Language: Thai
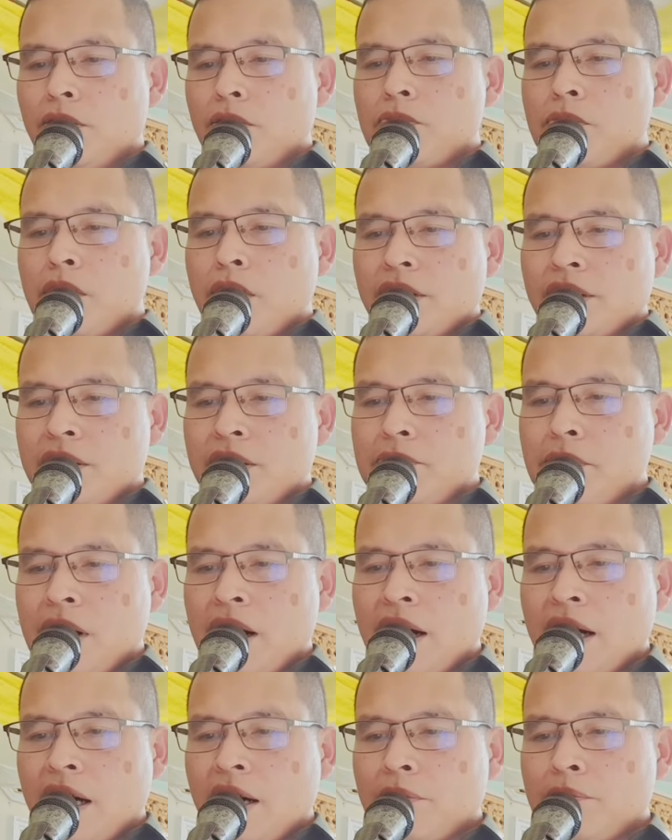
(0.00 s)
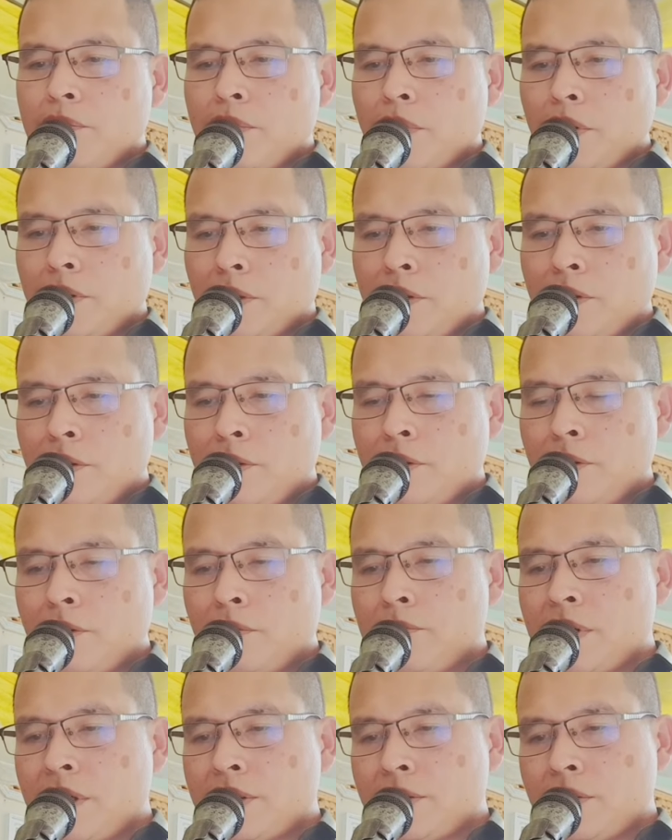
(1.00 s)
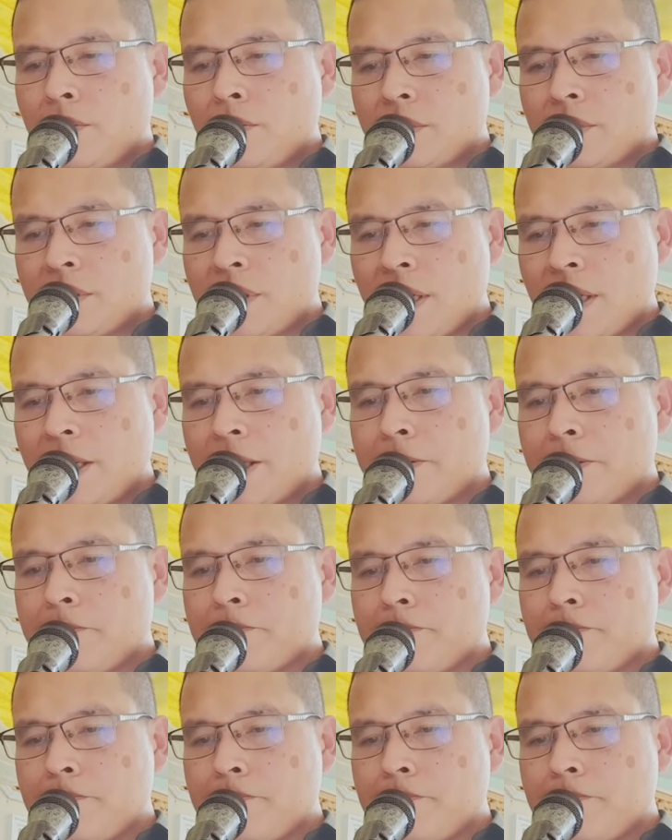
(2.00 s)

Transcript: ลูกพอทิพาพลโทพระจงเจต